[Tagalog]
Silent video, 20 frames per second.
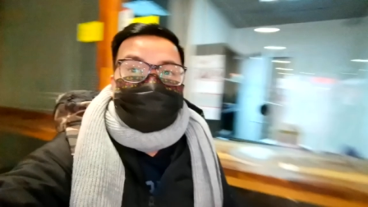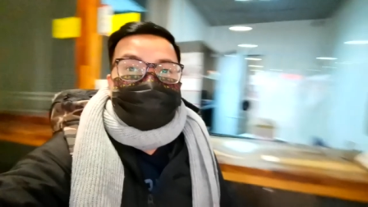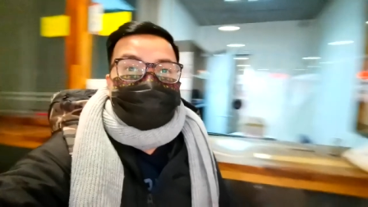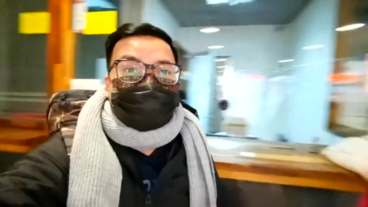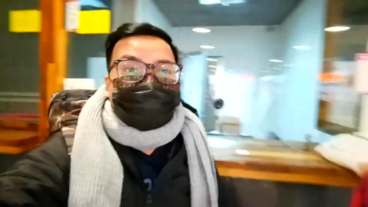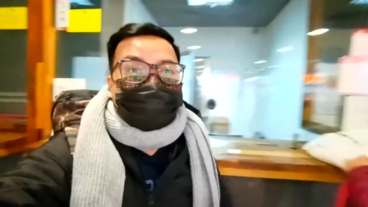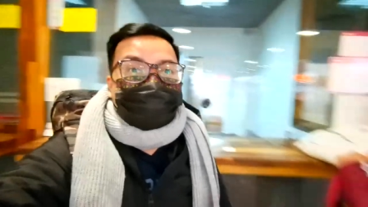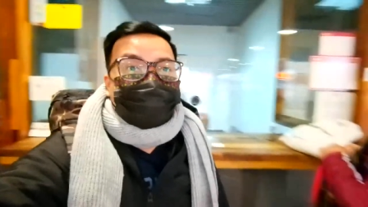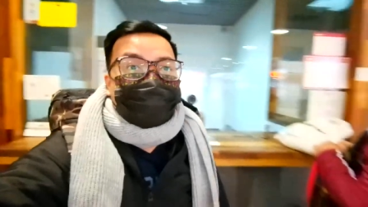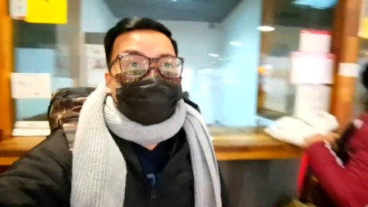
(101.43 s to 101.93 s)
So
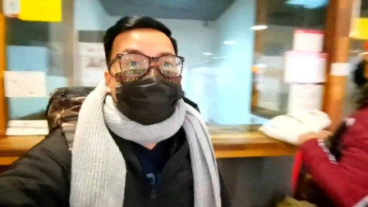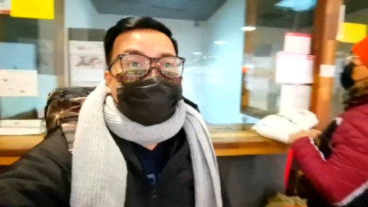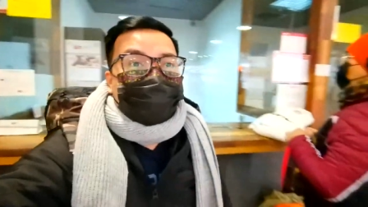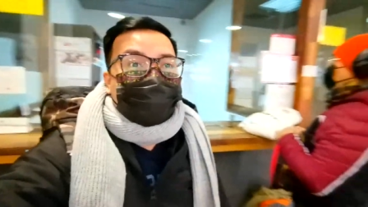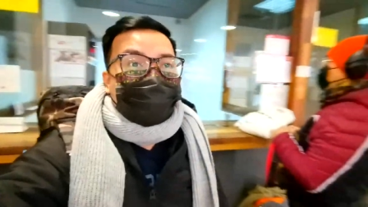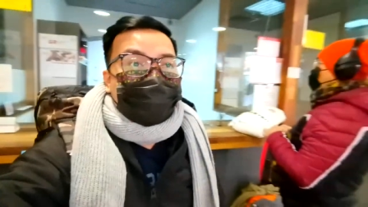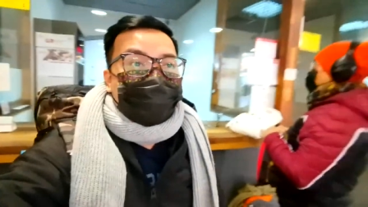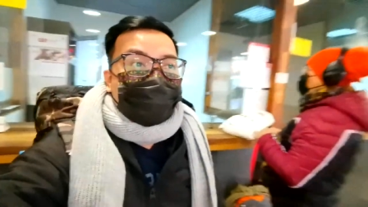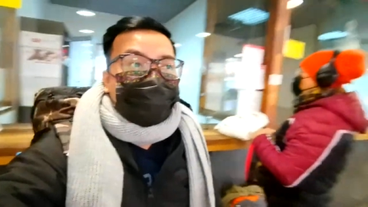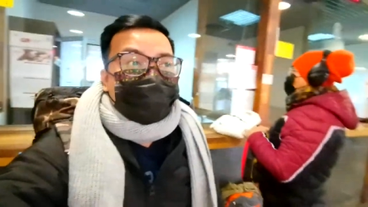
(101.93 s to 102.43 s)
ito yung
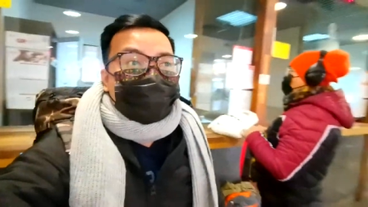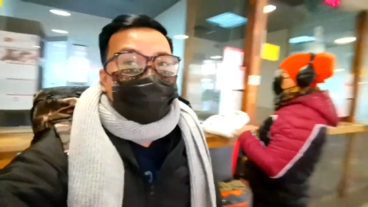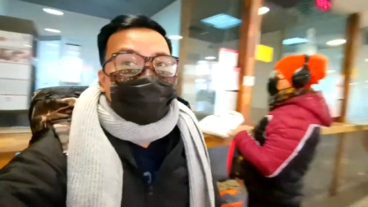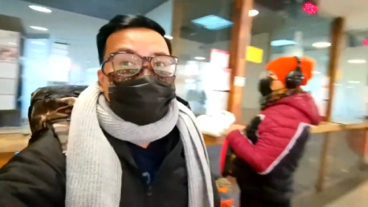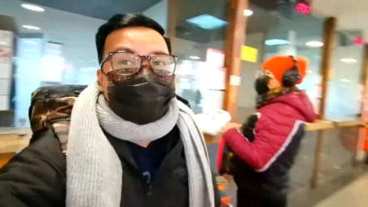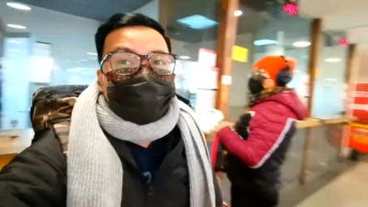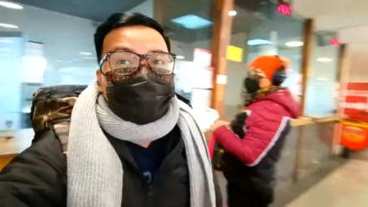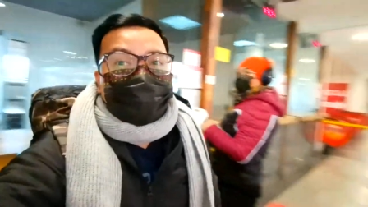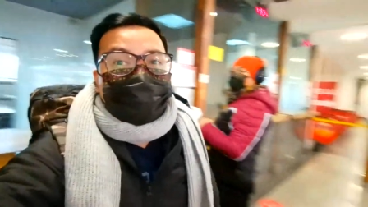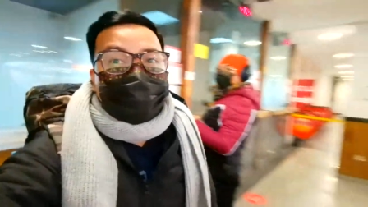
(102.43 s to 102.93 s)
kanilang
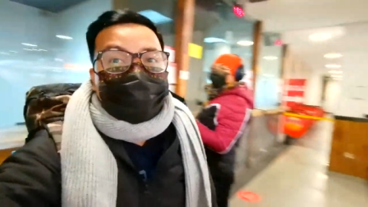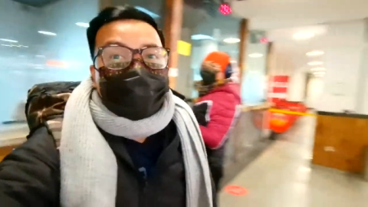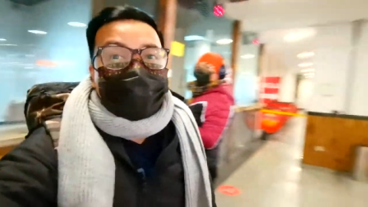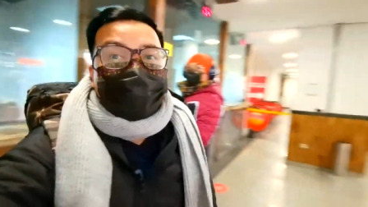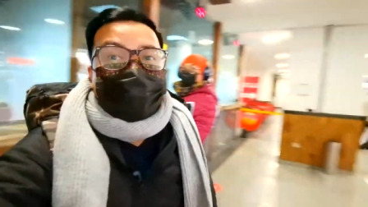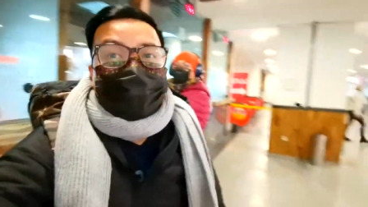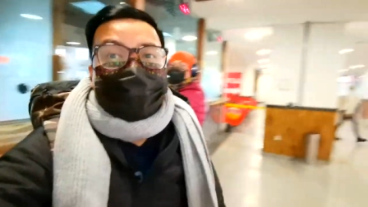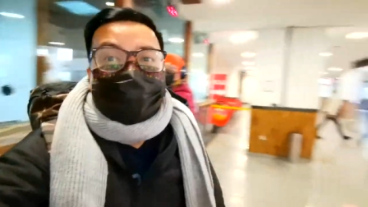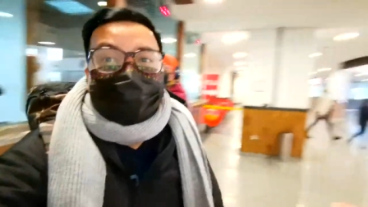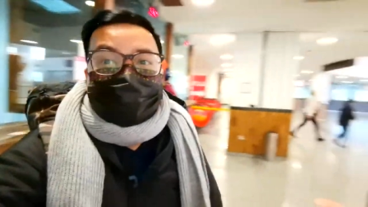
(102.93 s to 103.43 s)

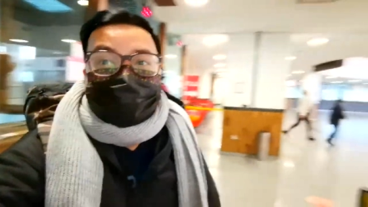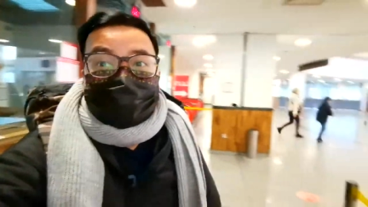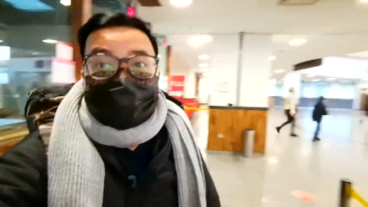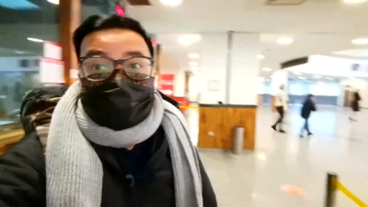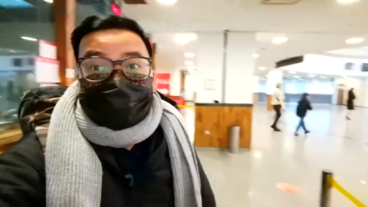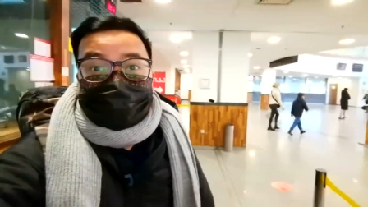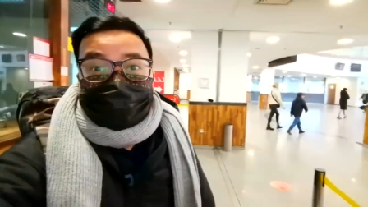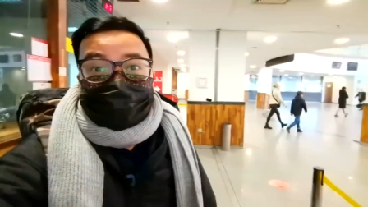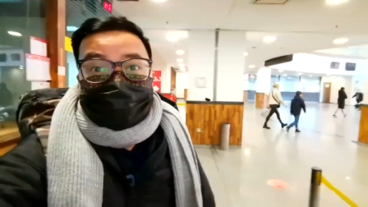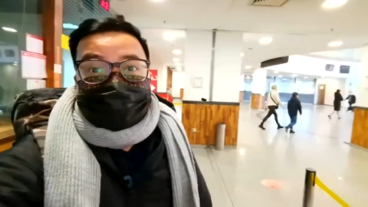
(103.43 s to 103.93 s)

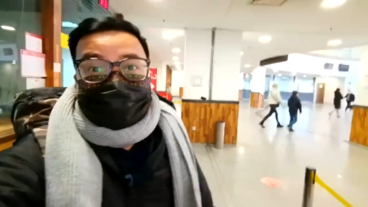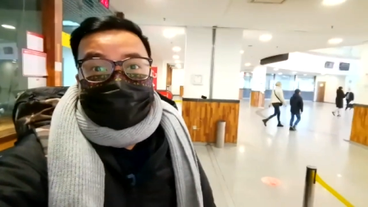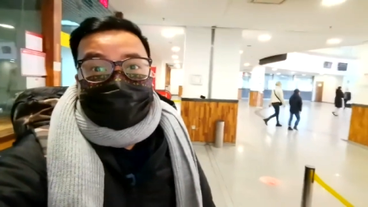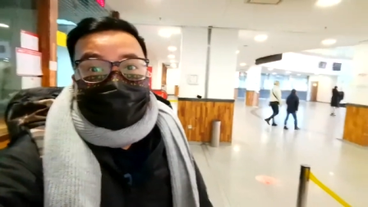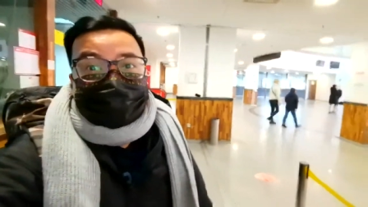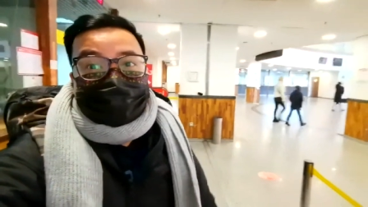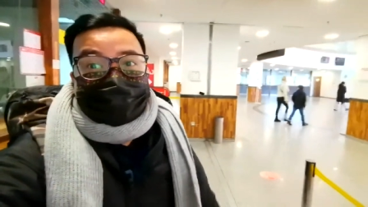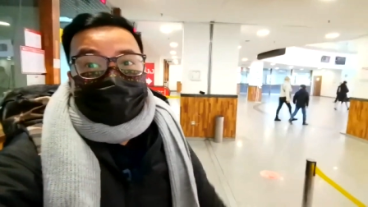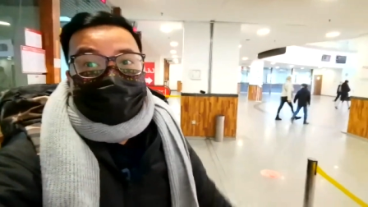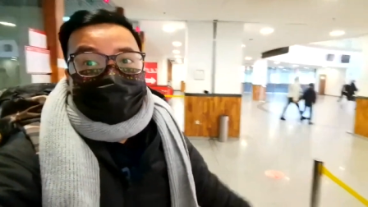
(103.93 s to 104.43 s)
ticketing
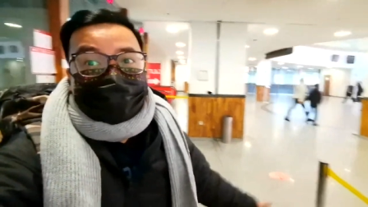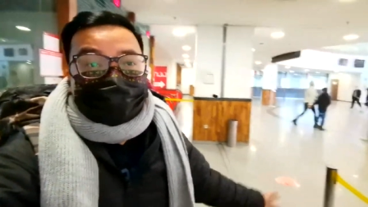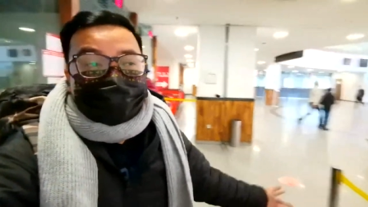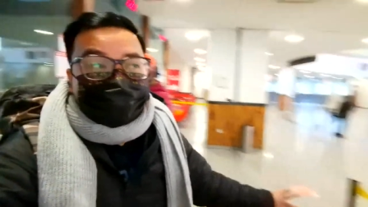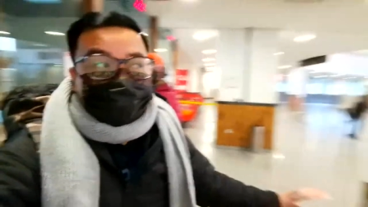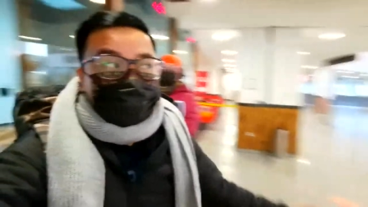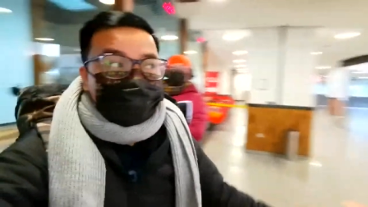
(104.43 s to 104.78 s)
station.